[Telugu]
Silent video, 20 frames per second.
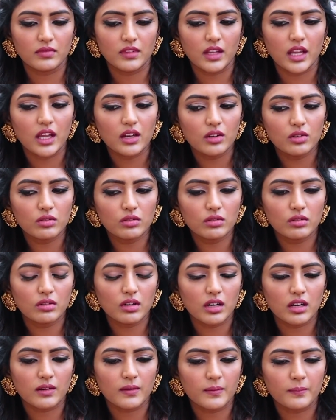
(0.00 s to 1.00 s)
నేను
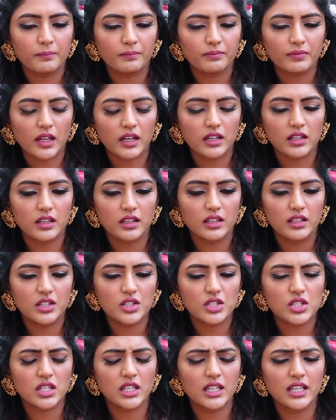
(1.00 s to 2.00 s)
um, అంటే
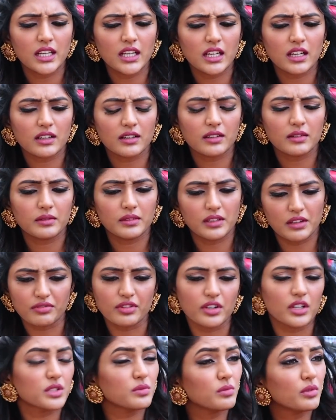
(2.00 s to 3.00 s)
ఇనిషియలీ uh, నా
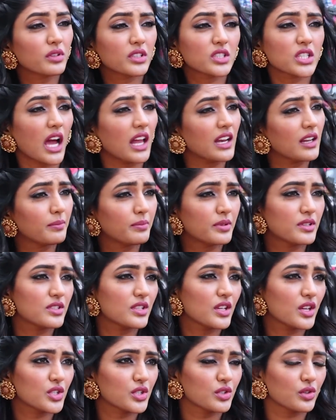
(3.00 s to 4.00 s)
ఫస్ట్ మూవీ చాలా
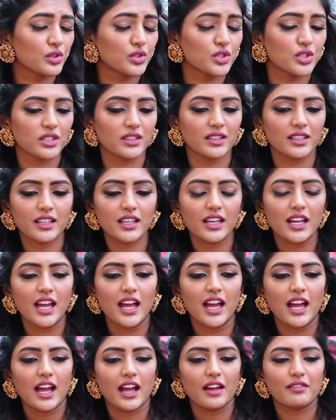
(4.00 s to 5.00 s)
అప్రిసియేషన్ వచ్చింది
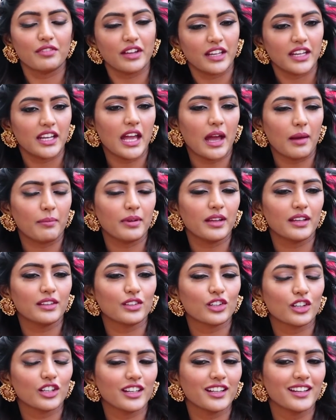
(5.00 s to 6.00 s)
ఐఎమ్ వెరీ హ్యాపీ
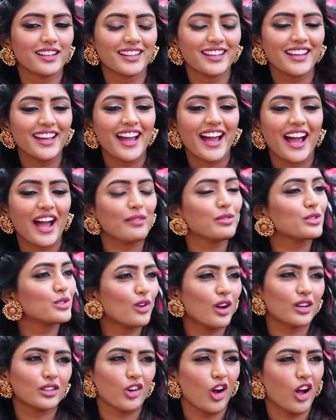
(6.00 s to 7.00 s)
ఎందుకంటే ఐ వాజ్
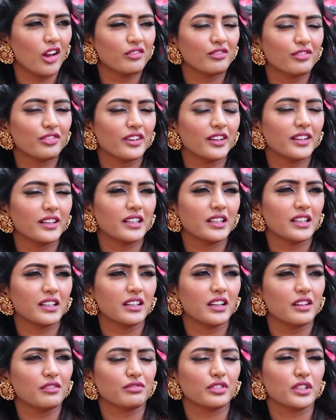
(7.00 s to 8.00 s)
నాట్ కాన్ఫిడెంట్
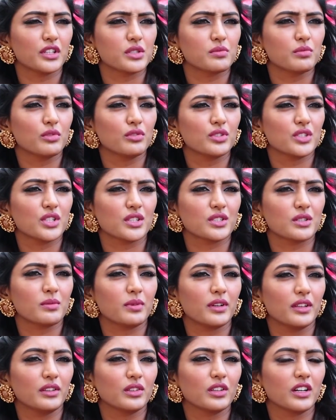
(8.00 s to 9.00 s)
నేను ఫస్ట్ మూవీ
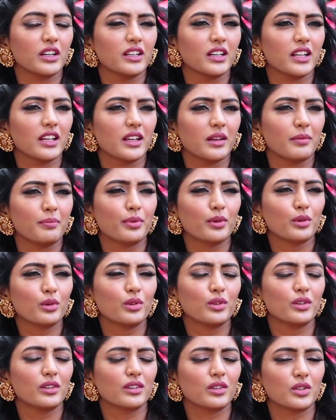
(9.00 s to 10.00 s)
చేసినప్పుడు ఎందుకంటే ఎప్పుడు
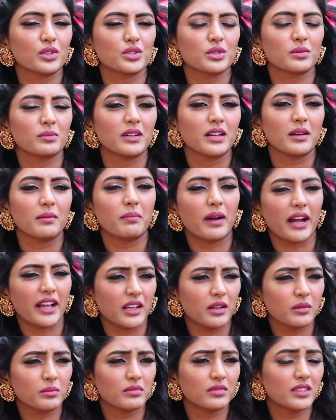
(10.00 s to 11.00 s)
కొంచెం
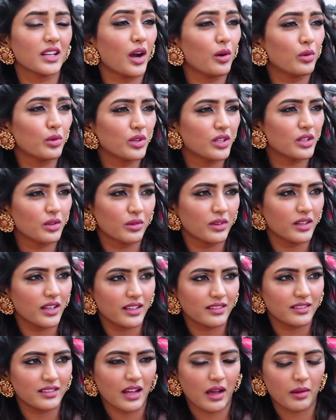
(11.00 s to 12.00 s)
భయం డౌట్
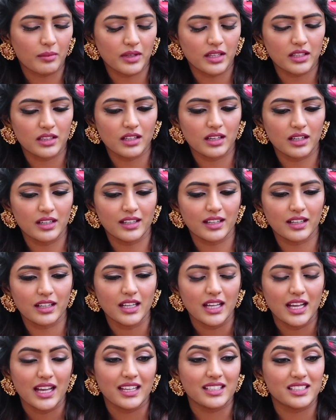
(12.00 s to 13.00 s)
ఉండేది నా మీద అంటే
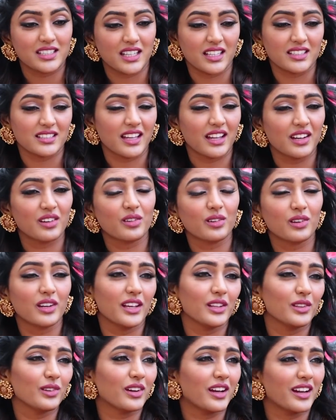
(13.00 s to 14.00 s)
చేశానో
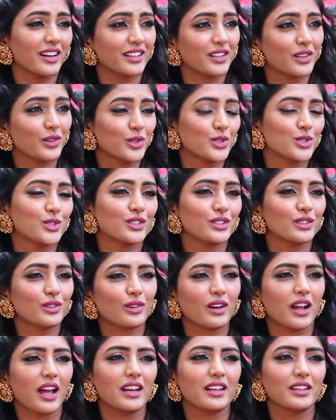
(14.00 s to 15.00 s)
లేదో కరెక్ట్గా వచ్చిందో
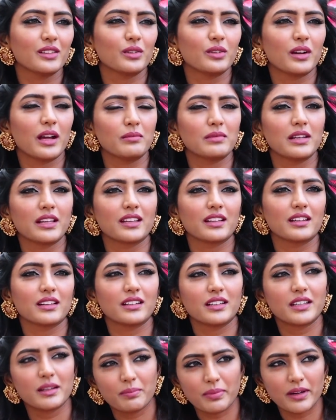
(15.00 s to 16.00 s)
రాలేదో ఐఎమ్ లైక్
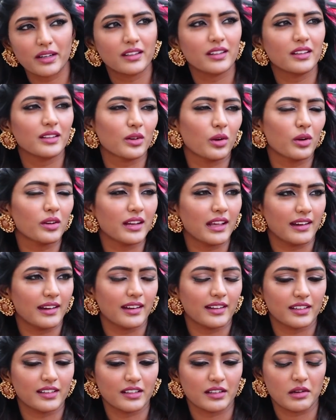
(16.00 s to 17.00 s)
డిపెండెంట్ ఆన్
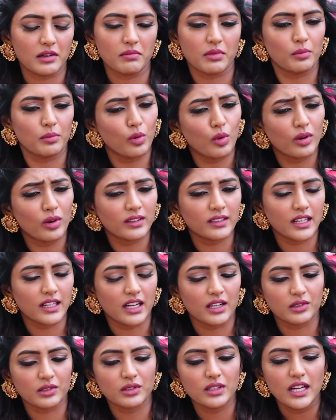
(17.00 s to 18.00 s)
డైరెక్టర్ అనమాట మోహన్
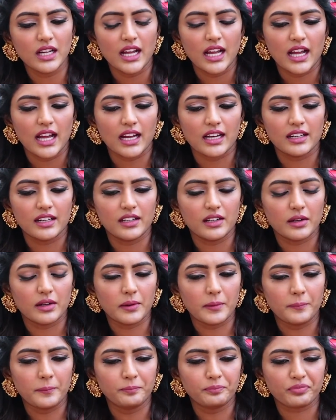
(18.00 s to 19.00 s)
గారు అండ్
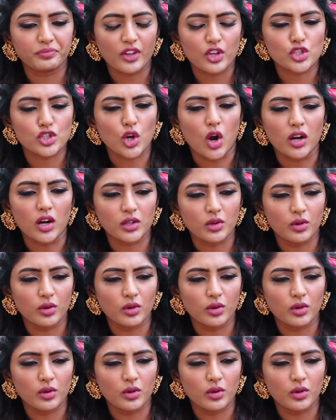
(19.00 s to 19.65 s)
షార్ట్